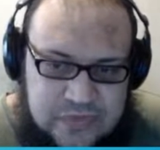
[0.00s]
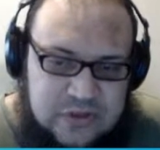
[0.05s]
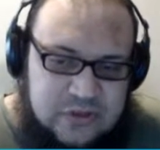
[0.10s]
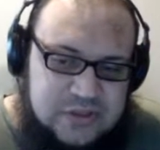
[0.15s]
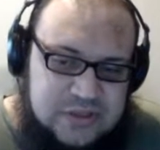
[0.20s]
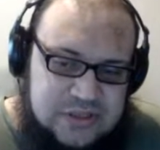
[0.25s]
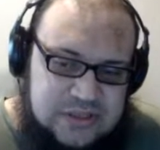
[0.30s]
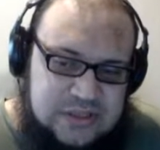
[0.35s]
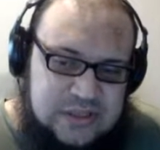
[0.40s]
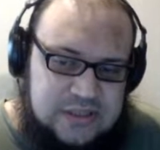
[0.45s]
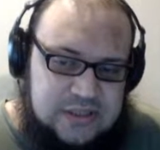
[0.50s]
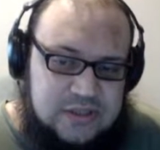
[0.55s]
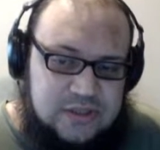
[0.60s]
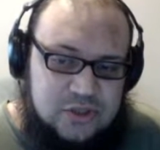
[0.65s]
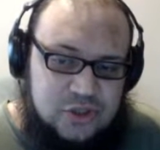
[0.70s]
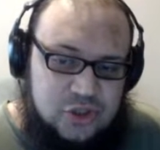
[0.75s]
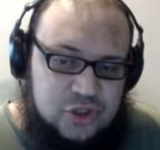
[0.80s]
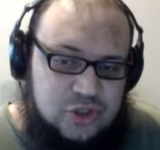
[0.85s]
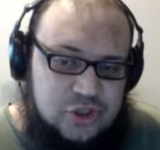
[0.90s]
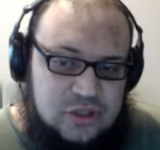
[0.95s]
То есть
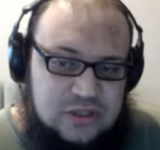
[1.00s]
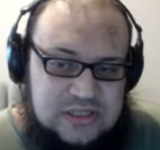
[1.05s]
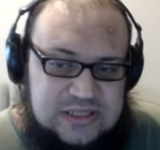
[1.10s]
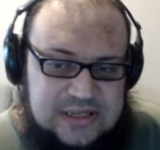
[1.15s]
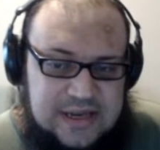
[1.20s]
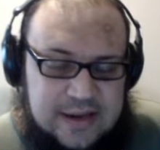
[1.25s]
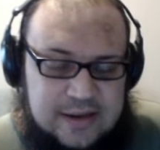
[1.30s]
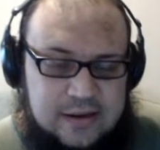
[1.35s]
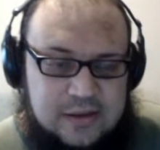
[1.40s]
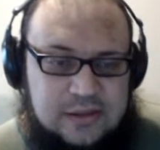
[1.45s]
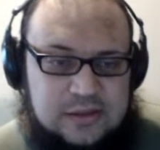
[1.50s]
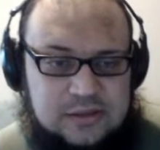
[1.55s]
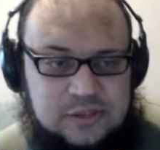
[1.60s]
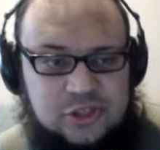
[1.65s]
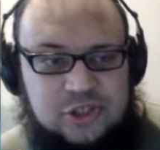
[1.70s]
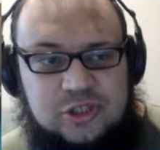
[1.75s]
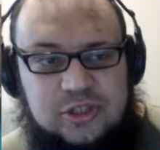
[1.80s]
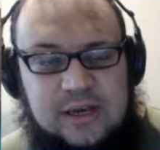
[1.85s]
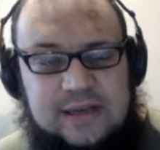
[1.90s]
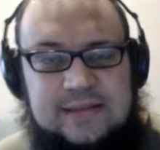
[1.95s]
это желтяк, это
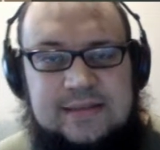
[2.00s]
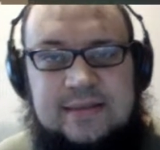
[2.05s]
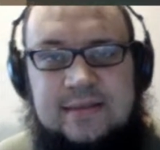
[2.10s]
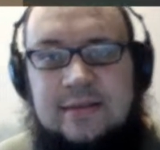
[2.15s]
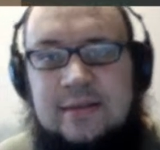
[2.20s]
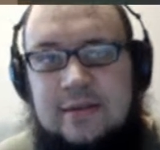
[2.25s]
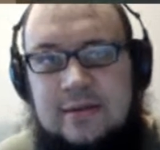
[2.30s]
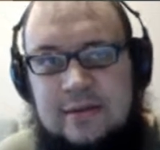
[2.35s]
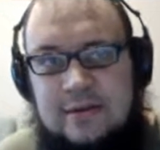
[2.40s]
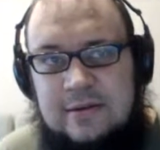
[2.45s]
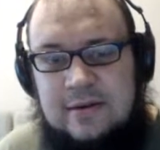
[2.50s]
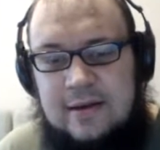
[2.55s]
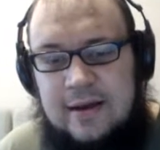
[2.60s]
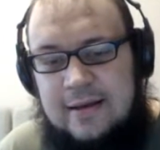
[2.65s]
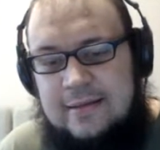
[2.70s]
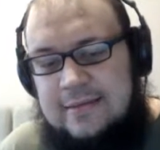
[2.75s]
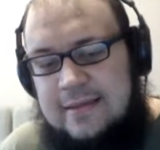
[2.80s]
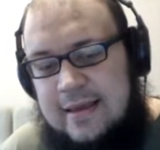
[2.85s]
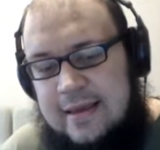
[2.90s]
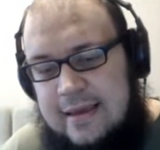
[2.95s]
считается
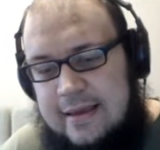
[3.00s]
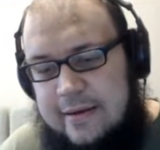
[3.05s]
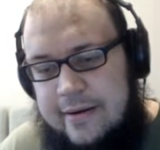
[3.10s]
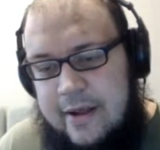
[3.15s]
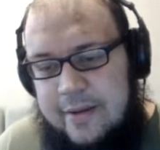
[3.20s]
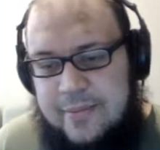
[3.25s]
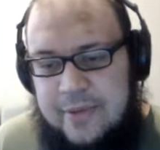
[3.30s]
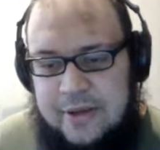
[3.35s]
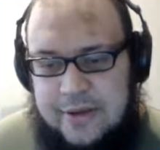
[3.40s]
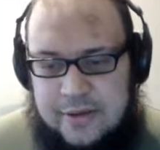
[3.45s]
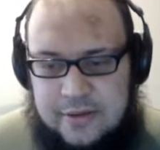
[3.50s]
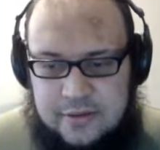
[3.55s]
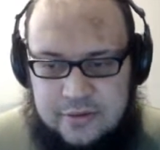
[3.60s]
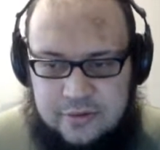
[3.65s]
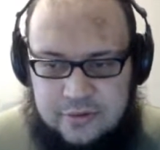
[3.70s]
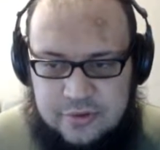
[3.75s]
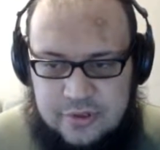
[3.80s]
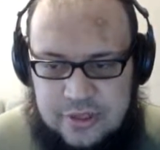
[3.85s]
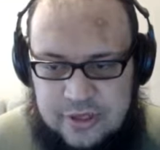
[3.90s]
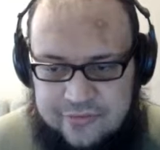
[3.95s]
одна керамика,
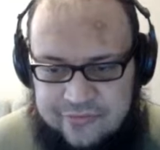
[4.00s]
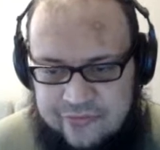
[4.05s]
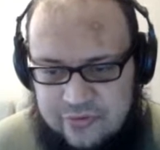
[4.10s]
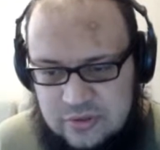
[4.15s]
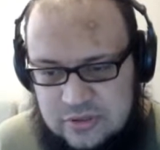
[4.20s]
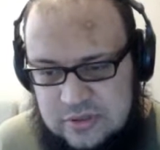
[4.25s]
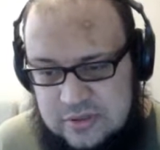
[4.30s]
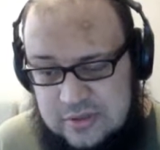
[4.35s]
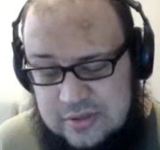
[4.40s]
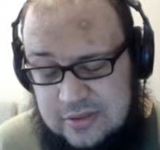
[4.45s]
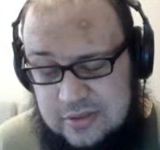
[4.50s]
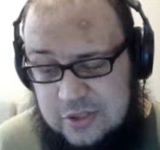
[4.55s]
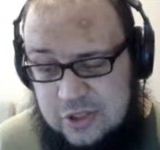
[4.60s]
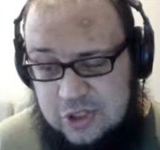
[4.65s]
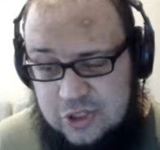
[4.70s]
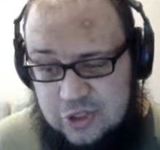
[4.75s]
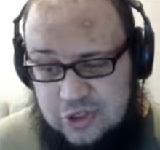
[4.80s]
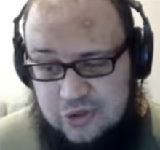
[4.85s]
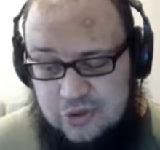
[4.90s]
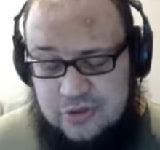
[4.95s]
ну и вот
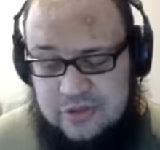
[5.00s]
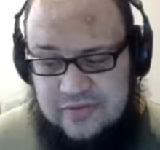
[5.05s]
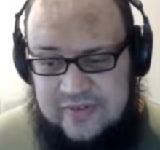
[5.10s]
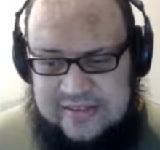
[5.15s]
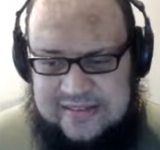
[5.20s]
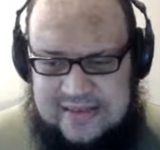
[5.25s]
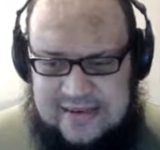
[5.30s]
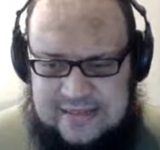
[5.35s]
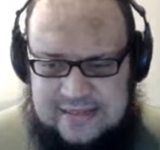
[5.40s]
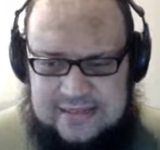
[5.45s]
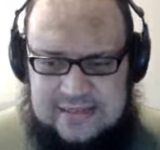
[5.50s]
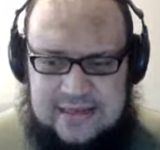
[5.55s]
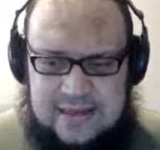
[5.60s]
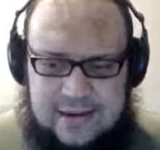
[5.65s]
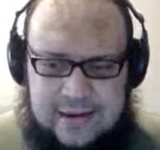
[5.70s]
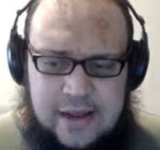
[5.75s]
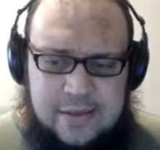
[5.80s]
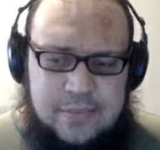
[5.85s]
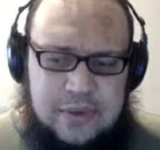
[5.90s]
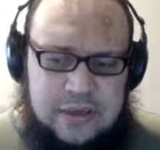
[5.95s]
еще две трети
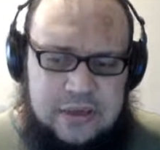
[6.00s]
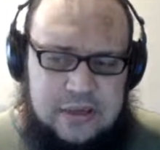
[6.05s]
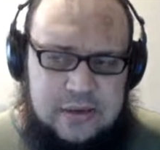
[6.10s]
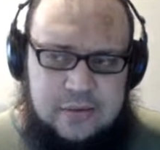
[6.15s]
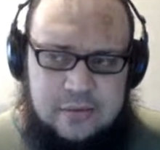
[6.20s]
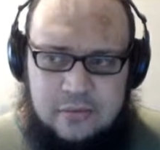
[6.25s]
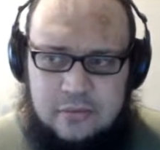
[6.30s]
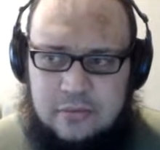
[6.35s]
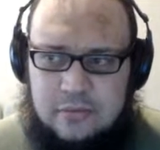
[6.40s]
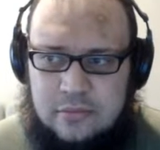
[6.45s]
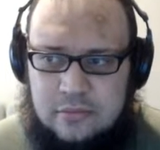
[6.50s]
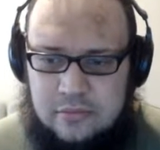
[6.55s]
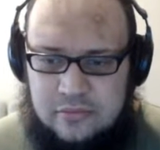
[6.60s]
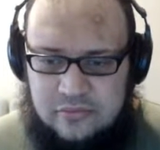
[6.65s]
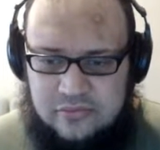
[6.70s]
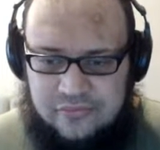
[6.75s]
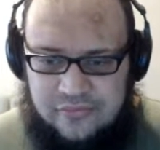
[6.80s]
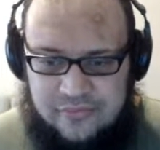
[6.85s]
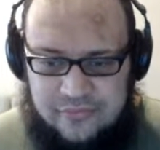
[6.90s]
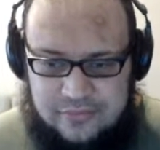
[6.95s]
керамики
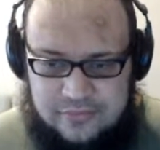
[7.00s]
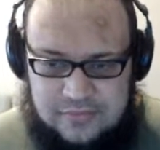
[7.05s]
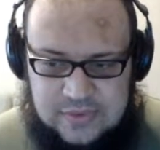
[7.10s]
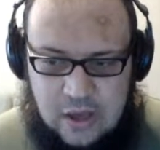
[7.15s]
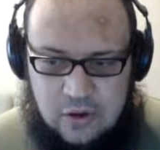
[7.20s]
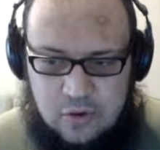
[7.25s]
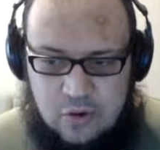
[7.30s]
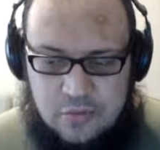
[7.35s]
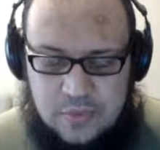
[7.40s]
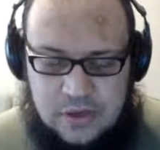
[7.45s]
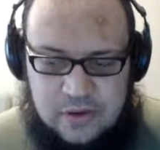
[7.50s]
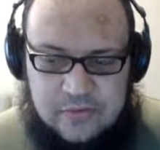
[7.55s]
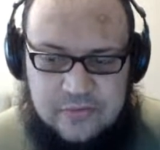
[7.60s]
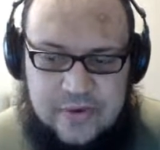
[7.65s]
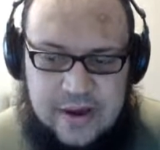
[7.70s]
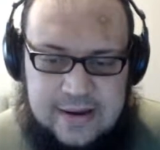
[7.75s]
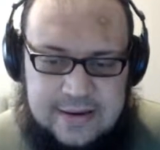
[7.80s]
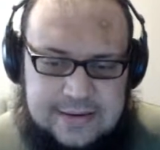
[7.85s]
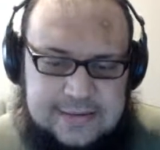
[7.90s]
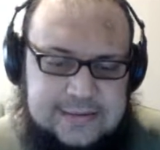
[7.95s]
в таком
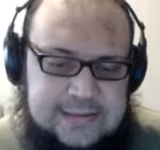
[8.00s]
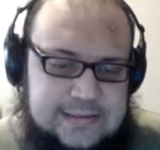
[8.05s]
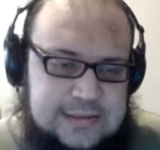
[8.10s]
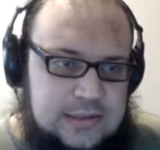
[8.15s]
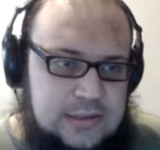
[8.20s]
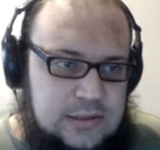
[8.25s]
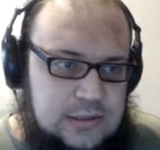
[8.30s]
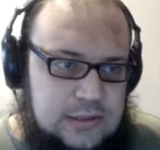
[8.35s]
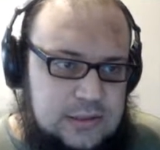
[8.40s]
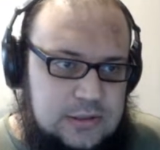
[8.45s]
эквиваленте.